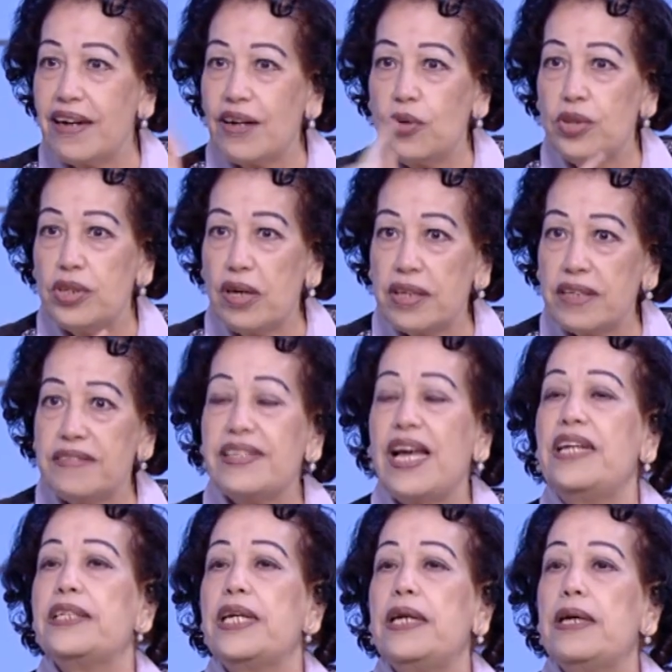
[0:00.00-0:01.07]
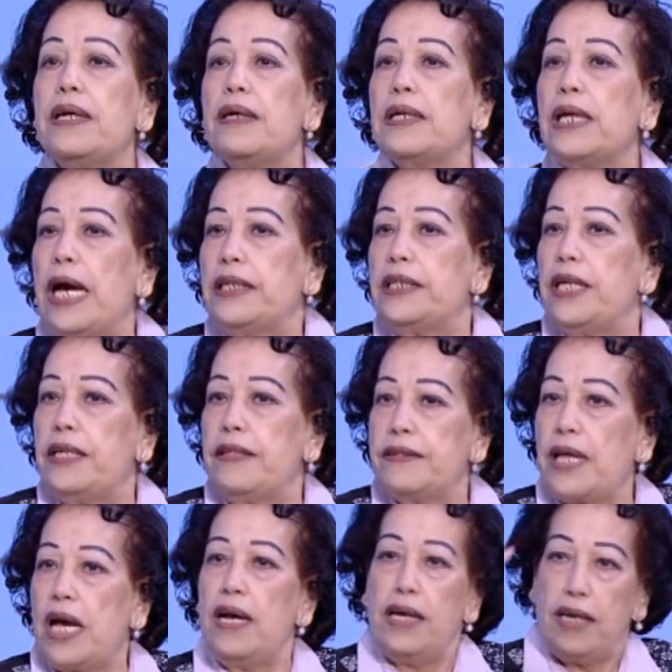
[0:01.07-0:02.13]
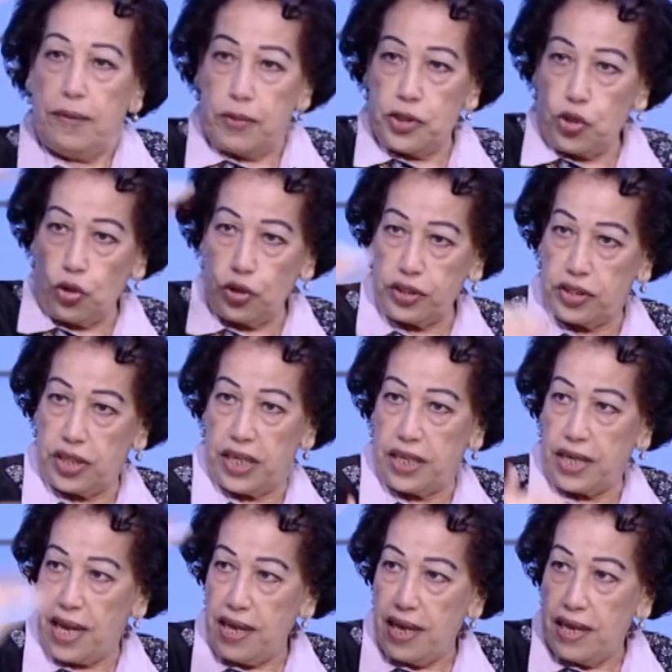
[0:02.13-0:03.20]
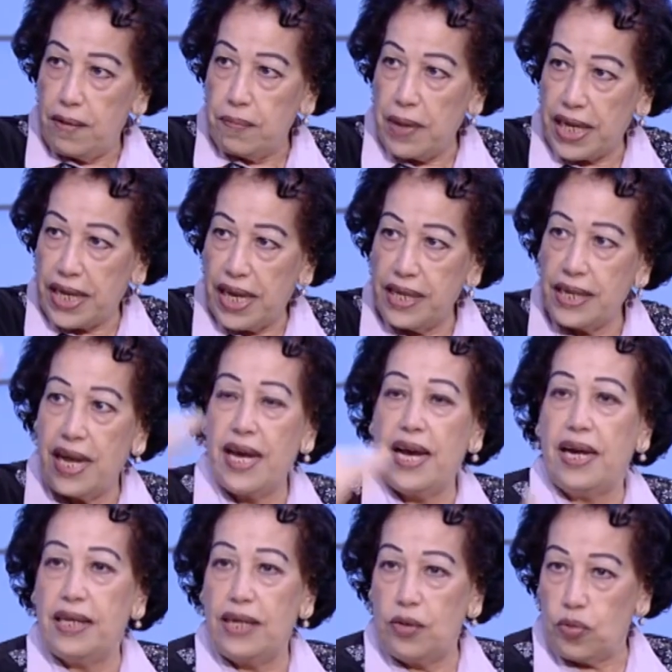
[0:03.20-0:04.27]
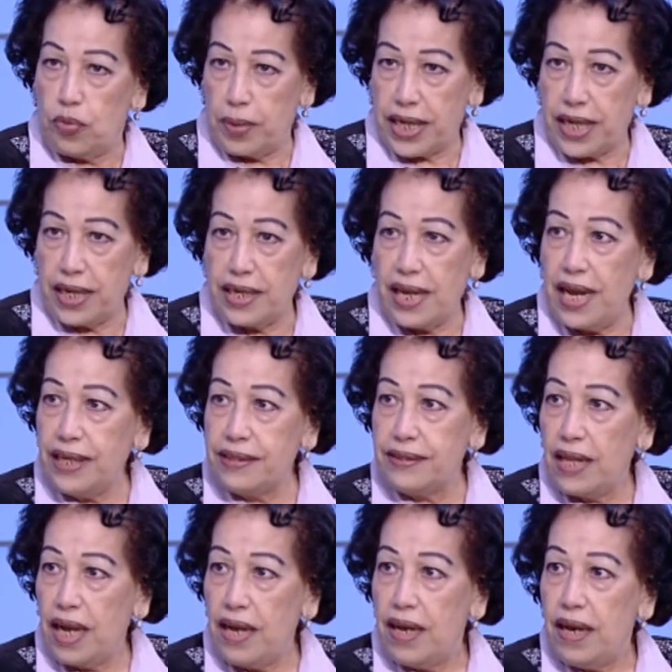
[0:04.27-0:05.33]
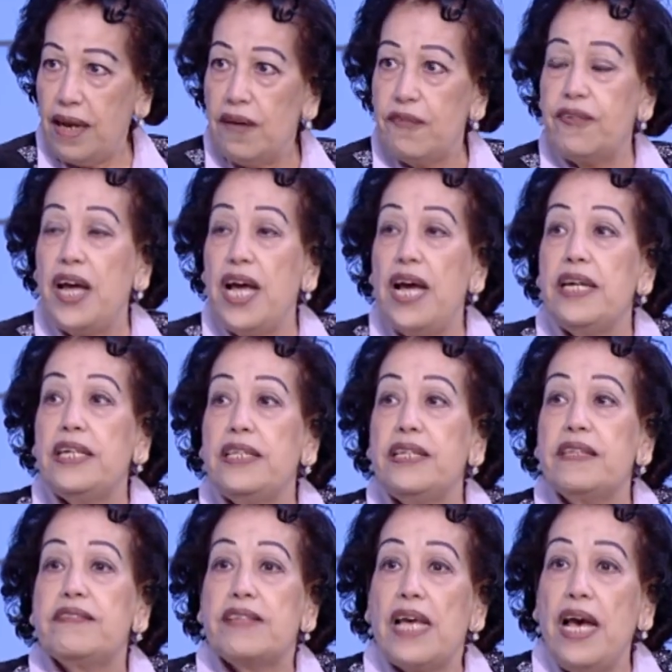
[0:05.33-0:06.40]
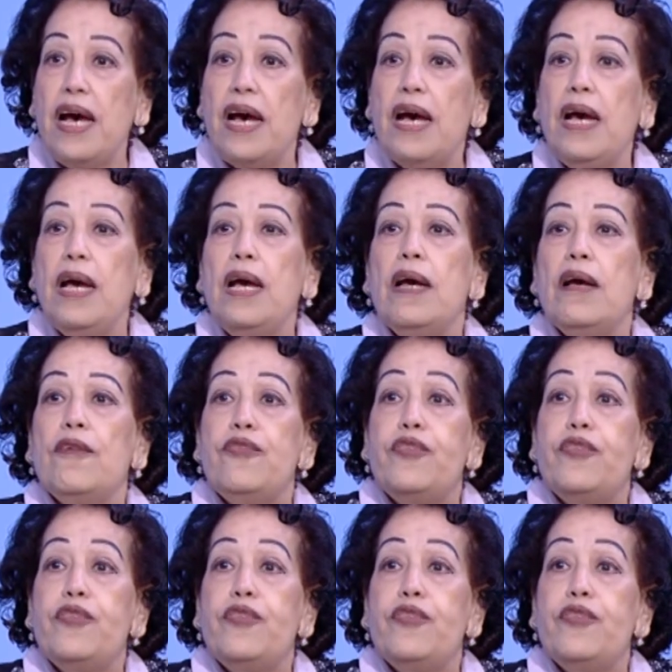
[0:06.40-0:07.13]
قال رجل ناقص يعني ايه يعني انت بتحط هنا مكانة أعلى ومكانة أدنى فالنساء